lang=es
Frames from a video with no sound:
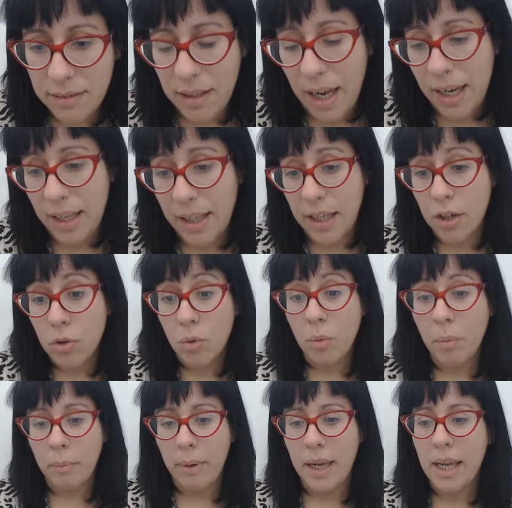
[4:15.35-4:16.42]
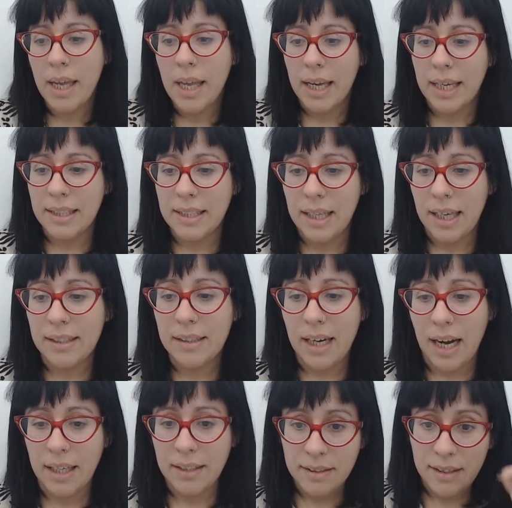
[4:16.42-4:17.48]
al derrumbe que se da
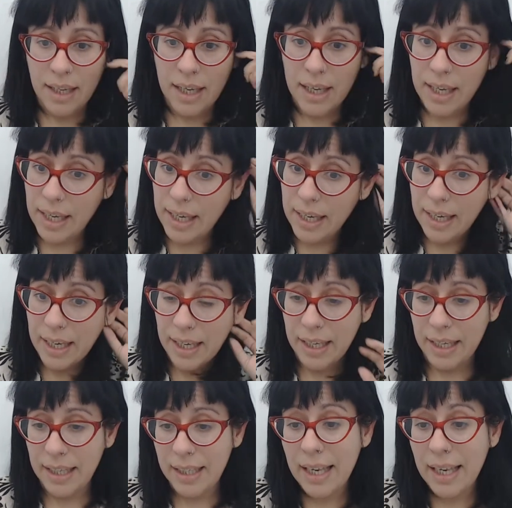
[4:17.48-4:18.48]
tras eh,